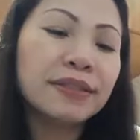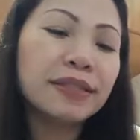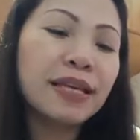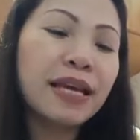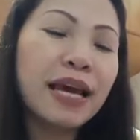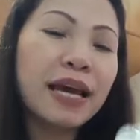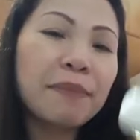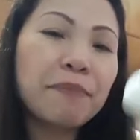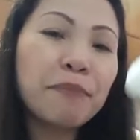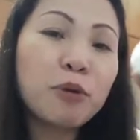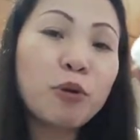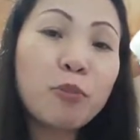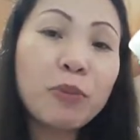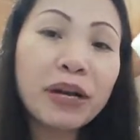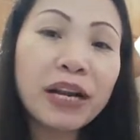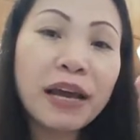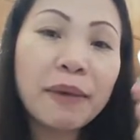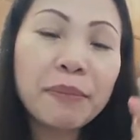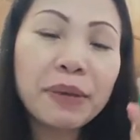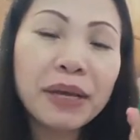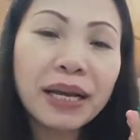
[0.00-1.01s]
Yan. Pero
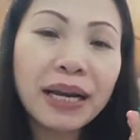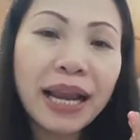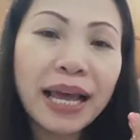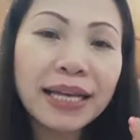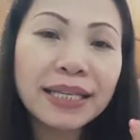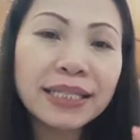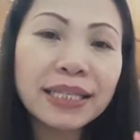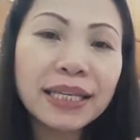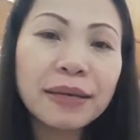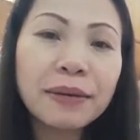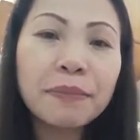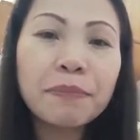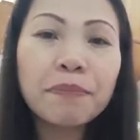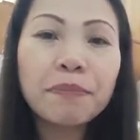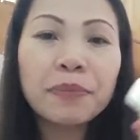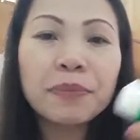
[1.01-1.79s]
maraming klase.